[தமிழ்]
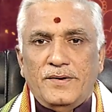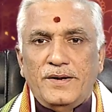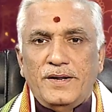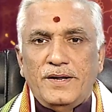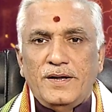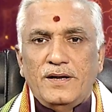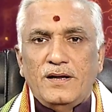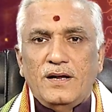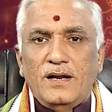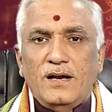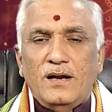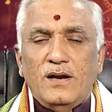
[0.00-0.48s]

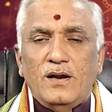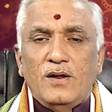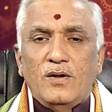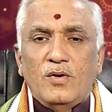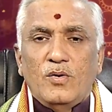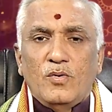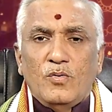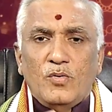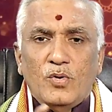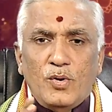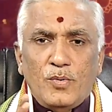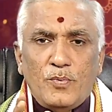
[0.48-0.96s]
நீங்கள்
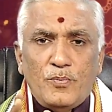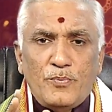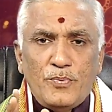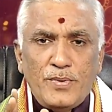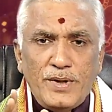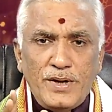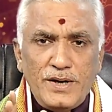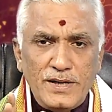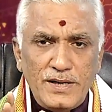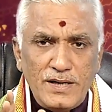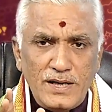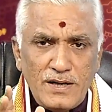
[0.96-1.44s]
ஒரு
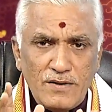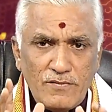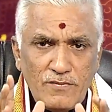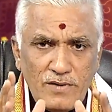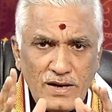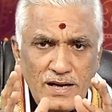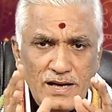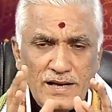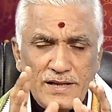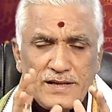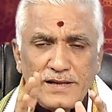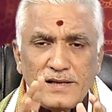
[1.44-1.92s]
பெரிய
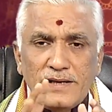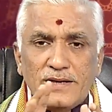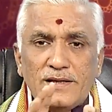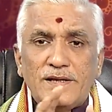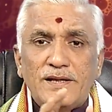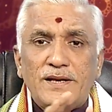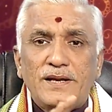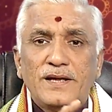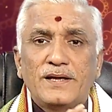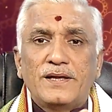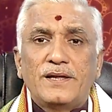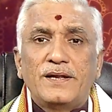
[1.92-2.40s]
வேலையில்
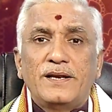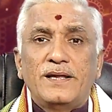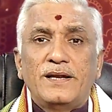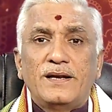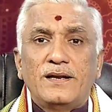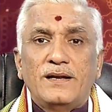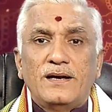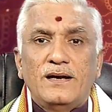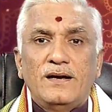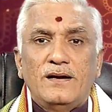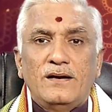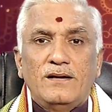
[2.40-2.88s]

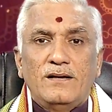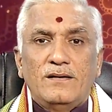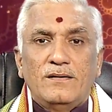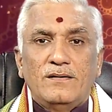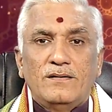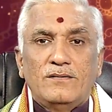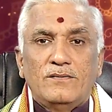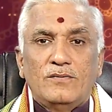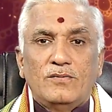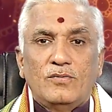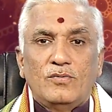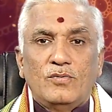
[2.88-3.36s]
இருக்கிறீர்கள்
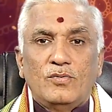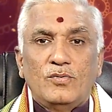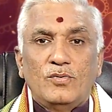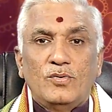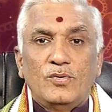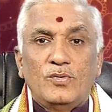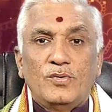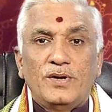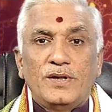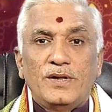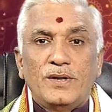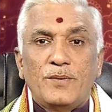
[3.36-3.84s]

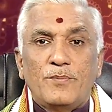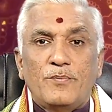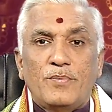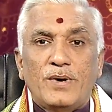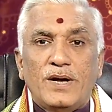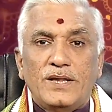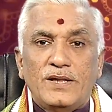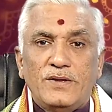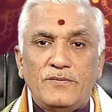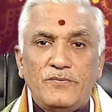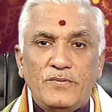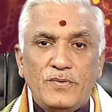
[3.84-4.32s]
உங்களுடைய
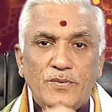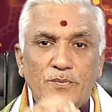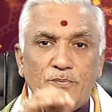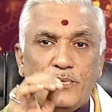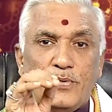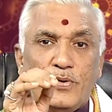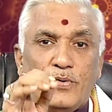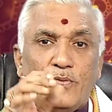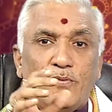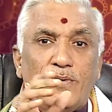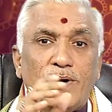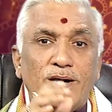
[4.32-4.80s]
பதவி
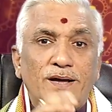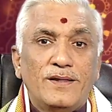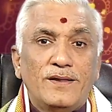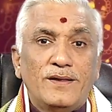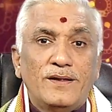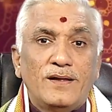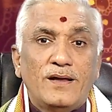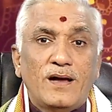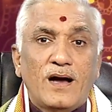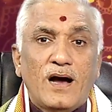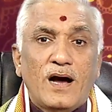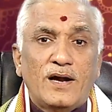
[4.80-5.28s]

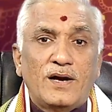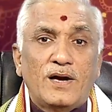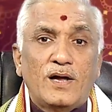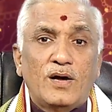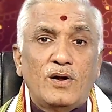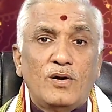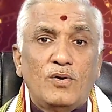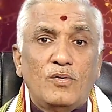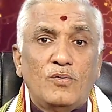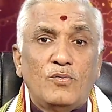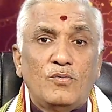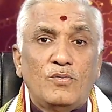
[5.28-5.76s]
போவாது
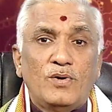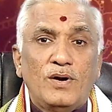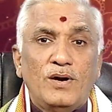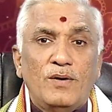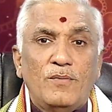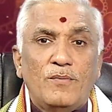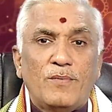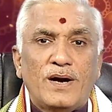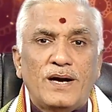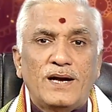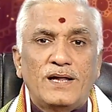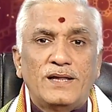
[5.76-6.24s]
ஆனால்
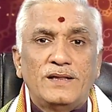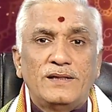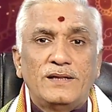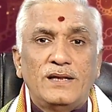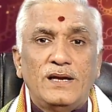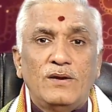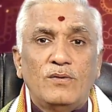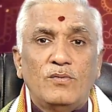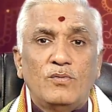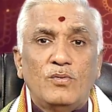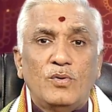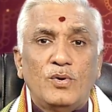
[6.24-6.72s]
உங்கள்
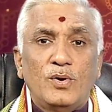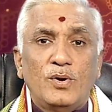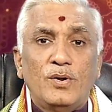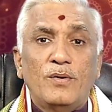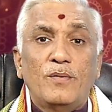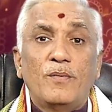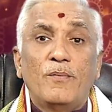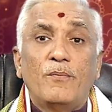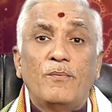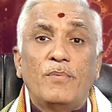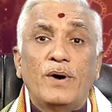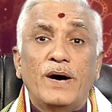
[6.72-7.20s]
மனதில் ஒரு
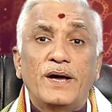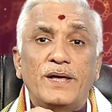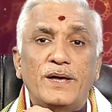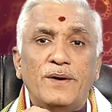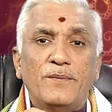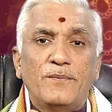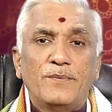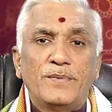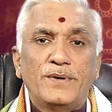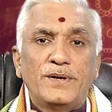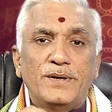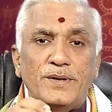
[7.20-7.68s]

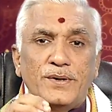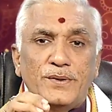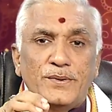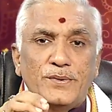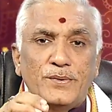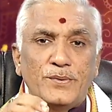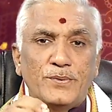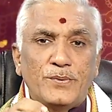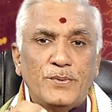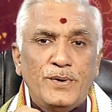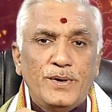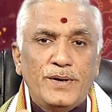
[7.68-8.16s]
பயம்
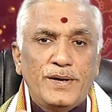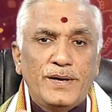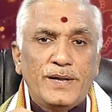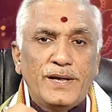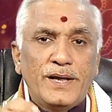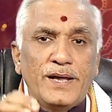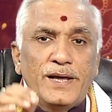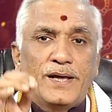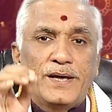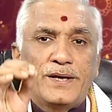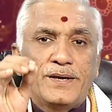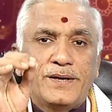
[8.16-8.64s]
இருந்து
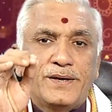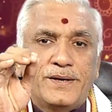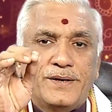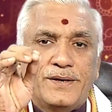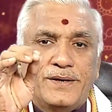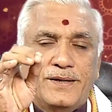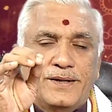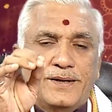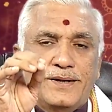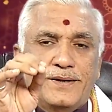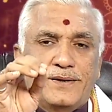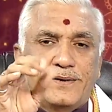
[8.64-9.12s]
கொண்டே
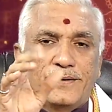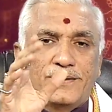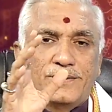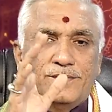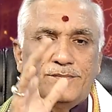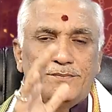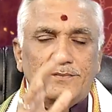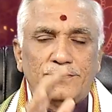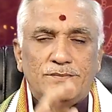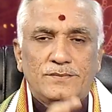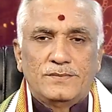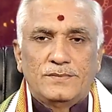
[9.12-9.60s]

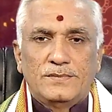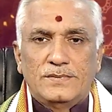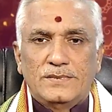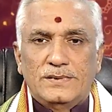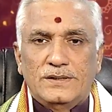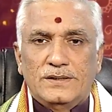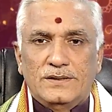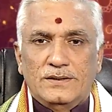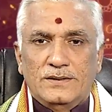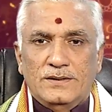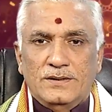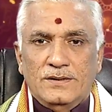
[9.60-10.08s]
இருக்கும்
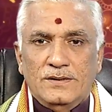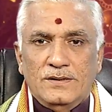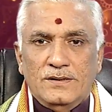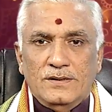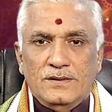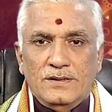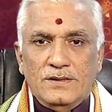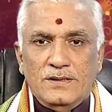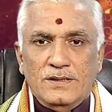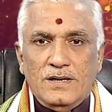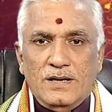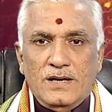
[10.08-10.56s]

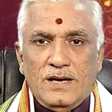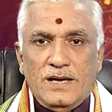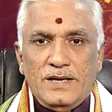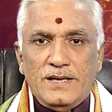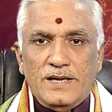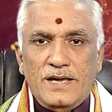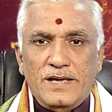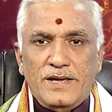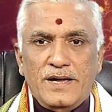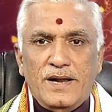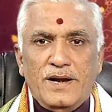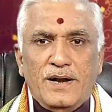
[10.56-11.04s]

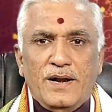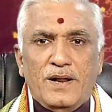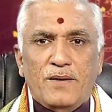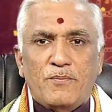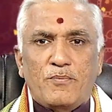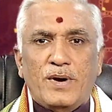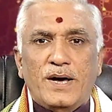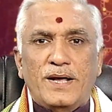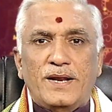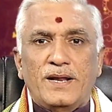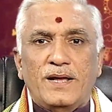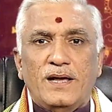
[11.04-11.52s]
ஐயா என்ன
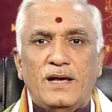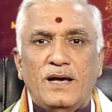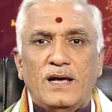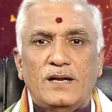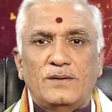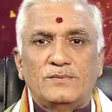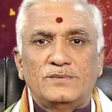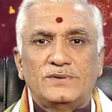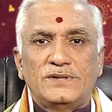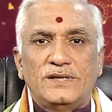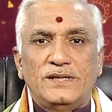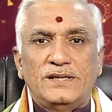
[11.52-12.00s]

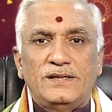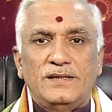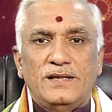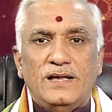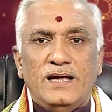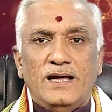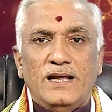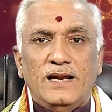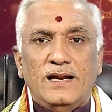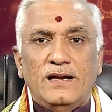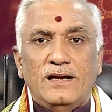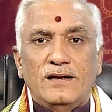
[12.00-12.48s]
பரிகாரம்
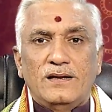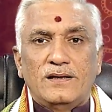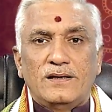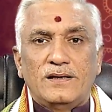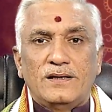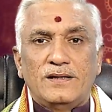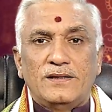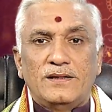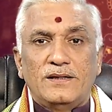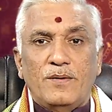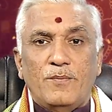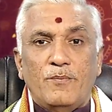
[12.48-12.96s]
செய்தால்
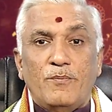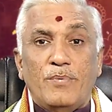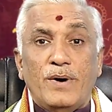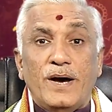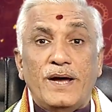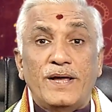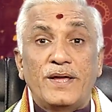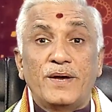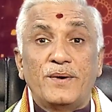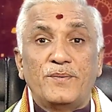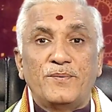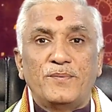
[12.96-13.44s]
இந்த
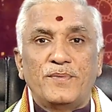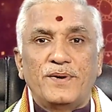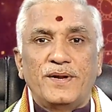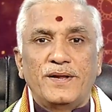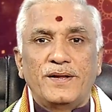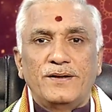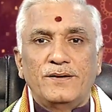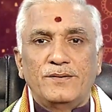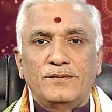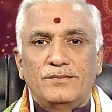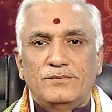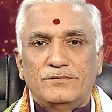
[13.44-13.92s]
பயம்
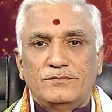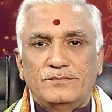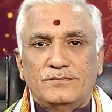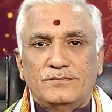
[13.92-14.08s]
நீங்கும்